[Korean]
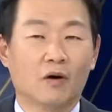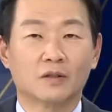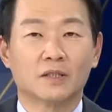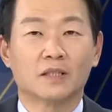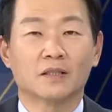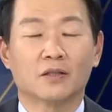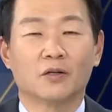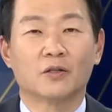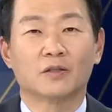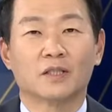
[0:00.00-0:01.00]
어제
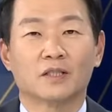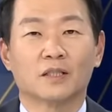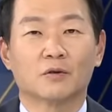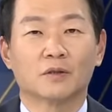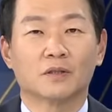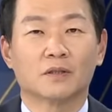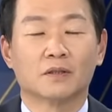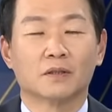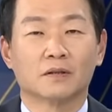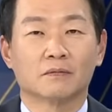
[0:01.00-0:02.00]
결렬됐다고 해서
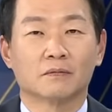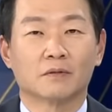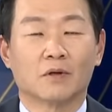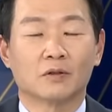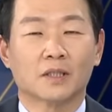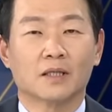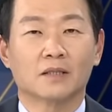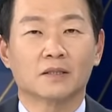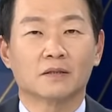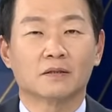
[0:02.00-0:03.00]
음,
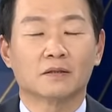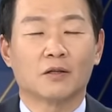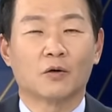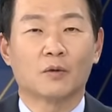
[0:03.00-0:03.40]
어제까지는 결과